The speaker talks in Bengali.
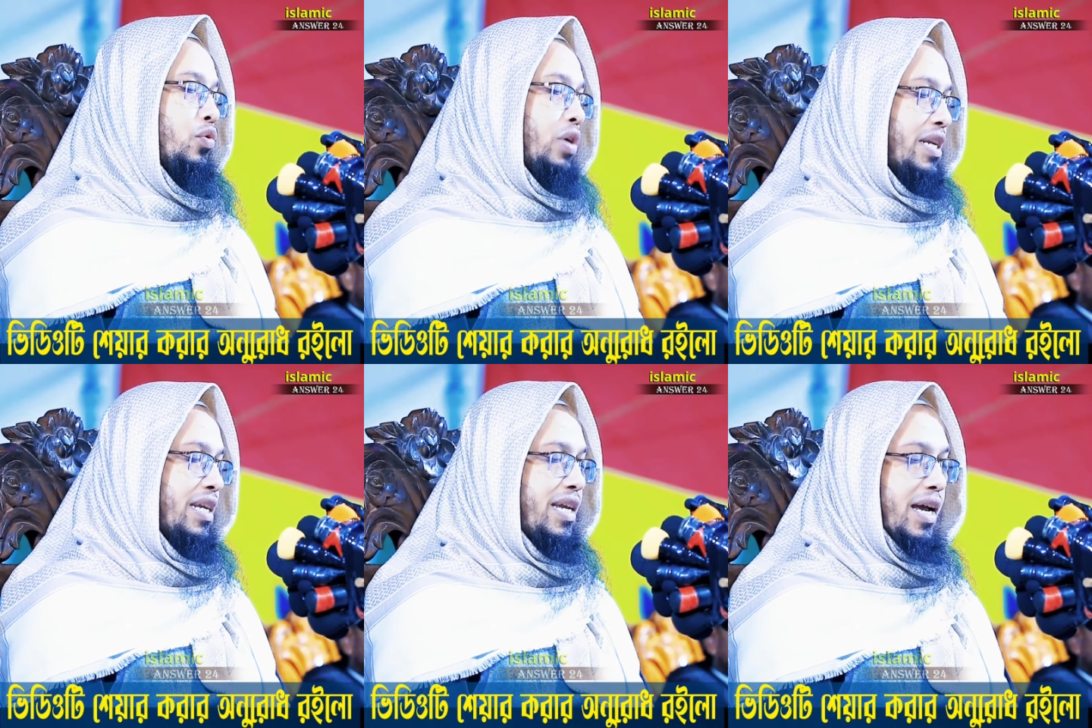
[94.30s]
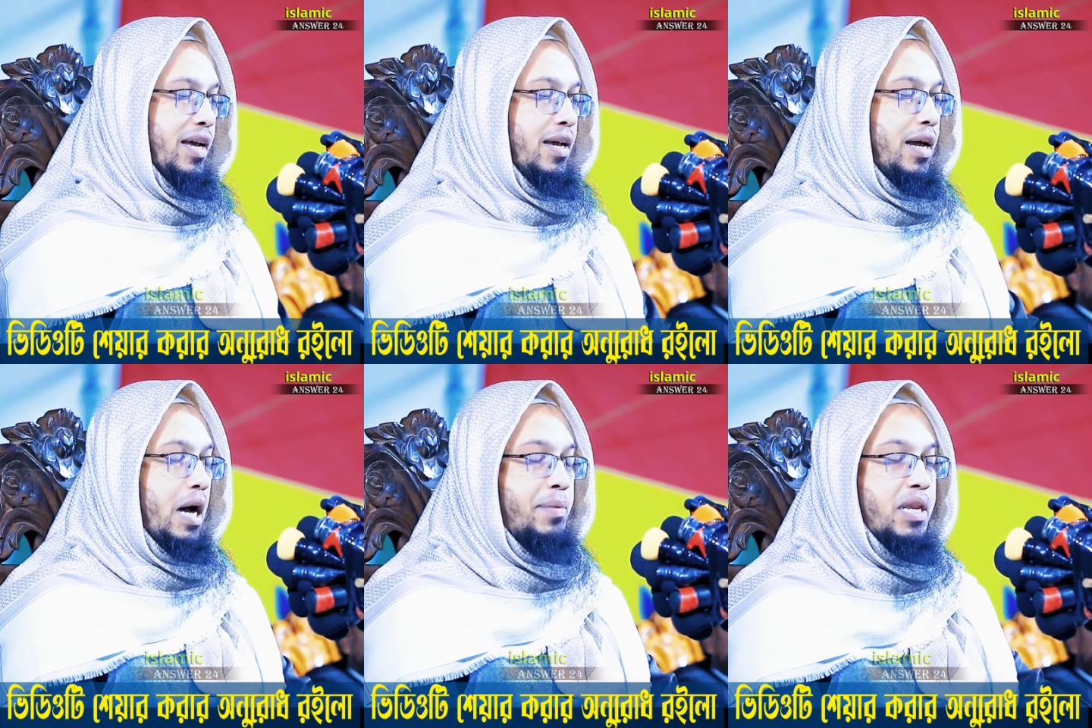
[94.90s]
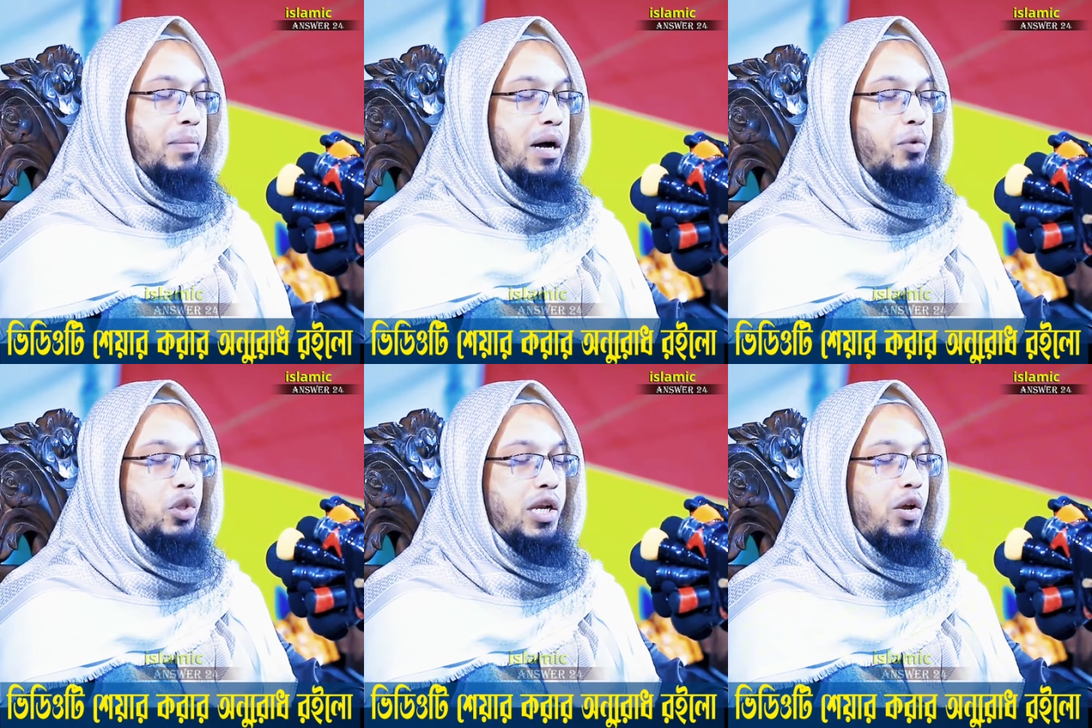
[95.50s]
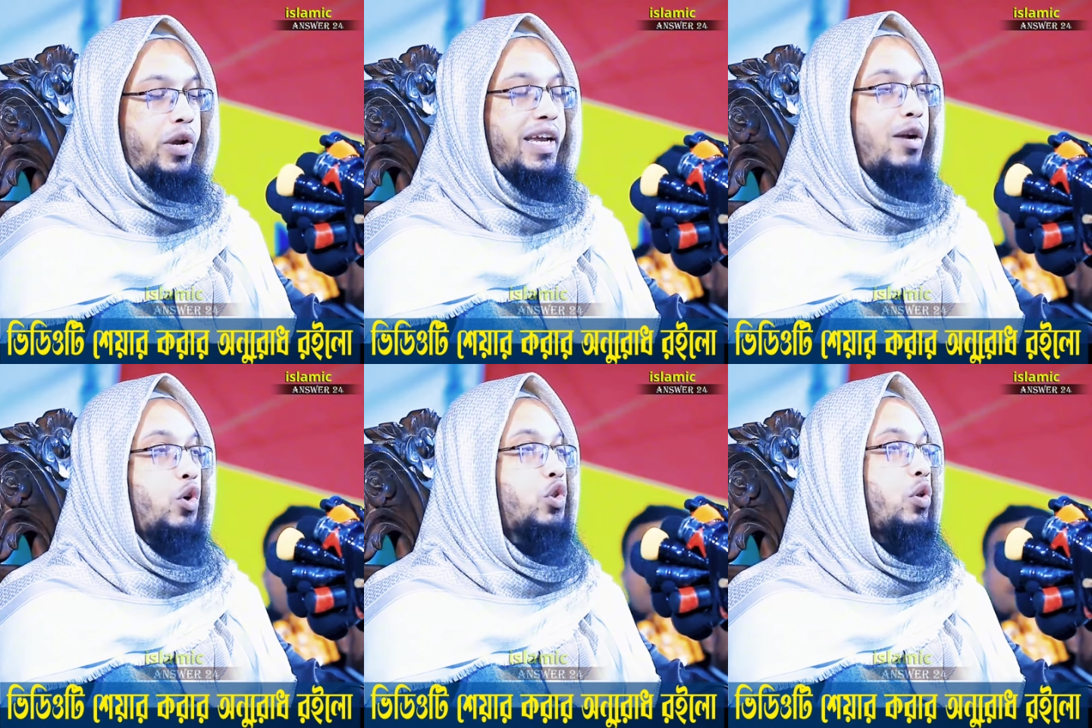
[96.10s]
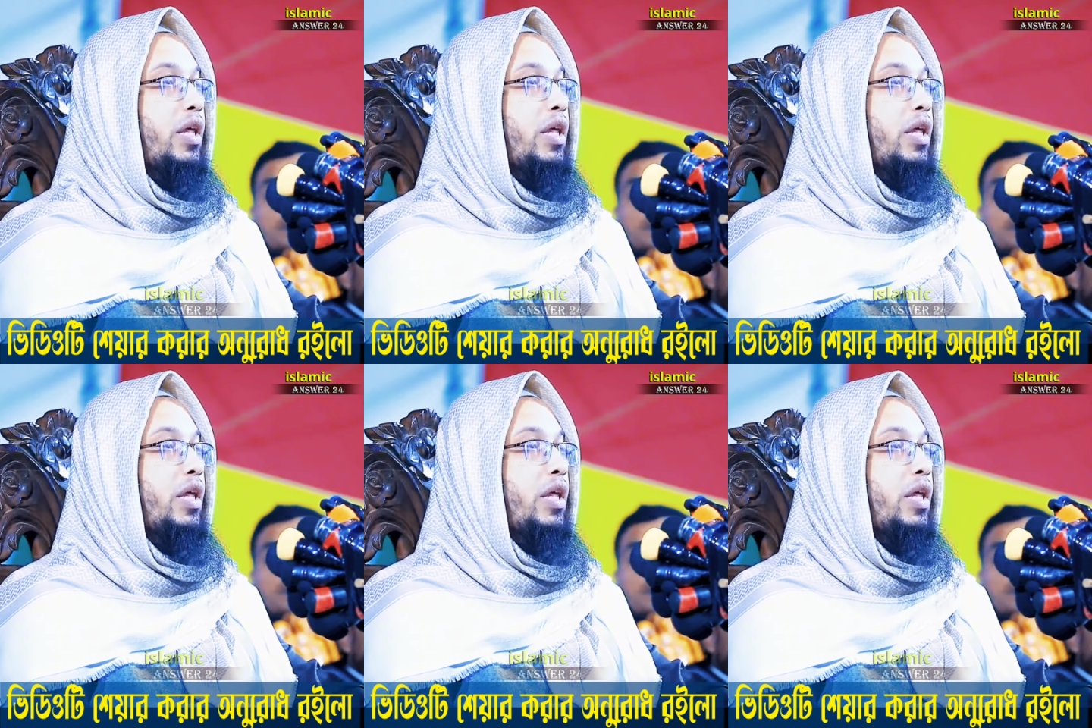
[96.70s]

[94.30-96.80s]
তো এটা নিয়ে আমাদের মা বোনদেরকে অনেকে কষ্ট